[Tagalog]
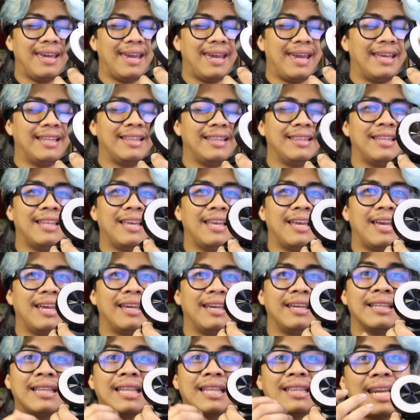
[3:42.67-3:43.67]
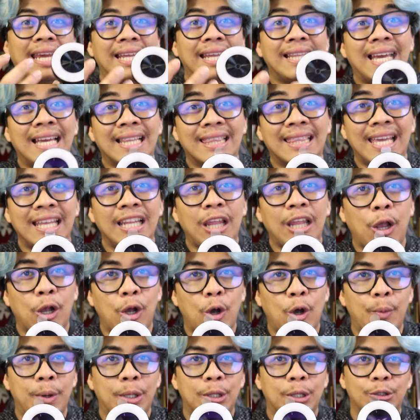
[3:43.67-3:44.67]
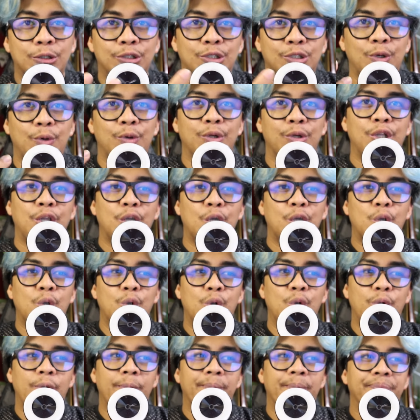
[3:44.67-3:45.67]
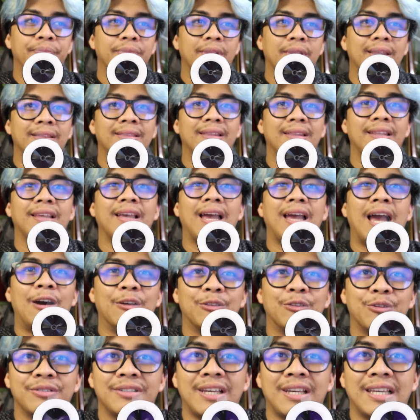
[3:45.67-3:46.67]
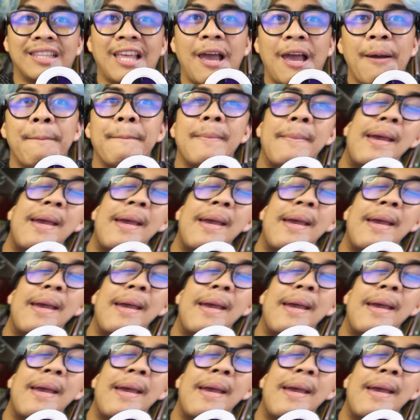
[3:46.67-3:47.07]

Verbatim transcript: And uh, itatry natin, I'm going to show you how to set up.